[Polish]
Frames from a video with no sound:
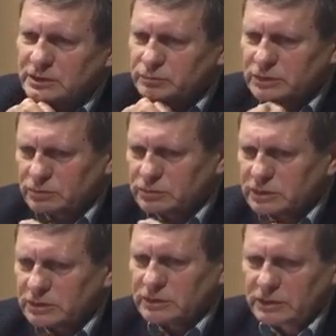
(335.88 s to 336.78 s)
da, chyba
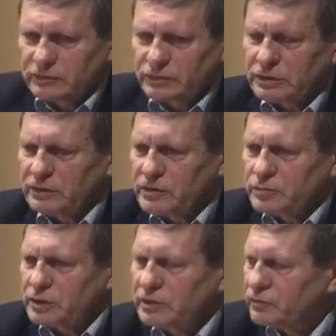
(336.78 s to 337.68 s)
tutaj w TAK
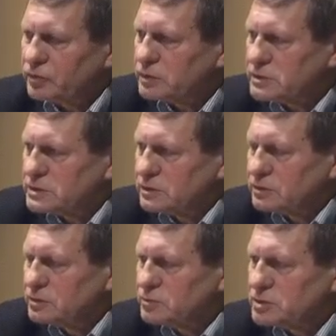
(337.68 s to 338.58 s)
FM była
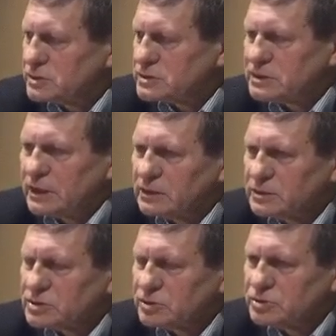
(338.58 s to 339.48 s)
informacja o tym, że jest
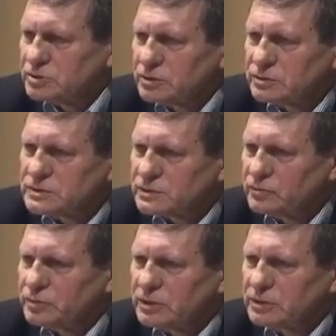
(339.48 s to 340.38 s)
skandal, jeżeli chodzi o
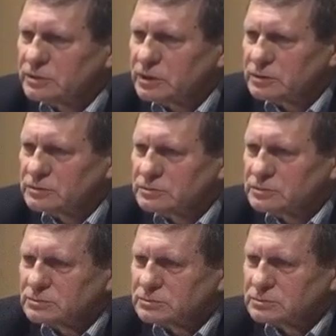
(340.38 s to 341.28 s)
lotnisko w Berlinie.
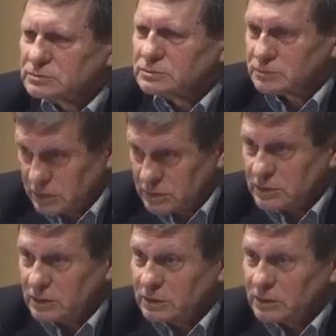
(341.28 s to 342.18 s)

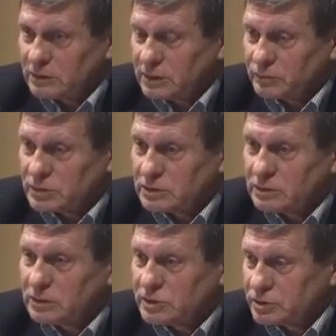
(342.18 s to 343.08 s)
Jest skandal, tam
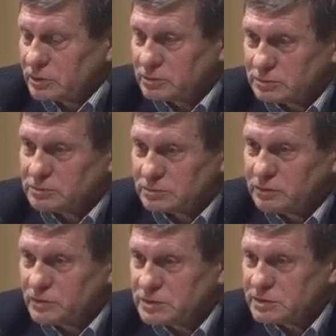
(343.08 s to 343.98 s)
jest. Dlaczego?
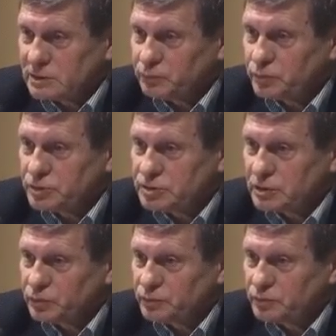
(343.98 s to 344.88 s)
Inwestycja
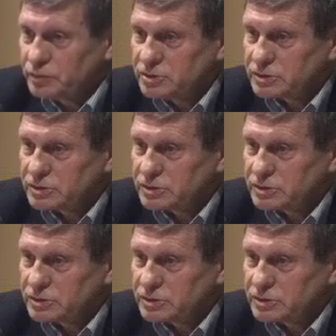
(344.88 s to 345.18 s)
publiczna pod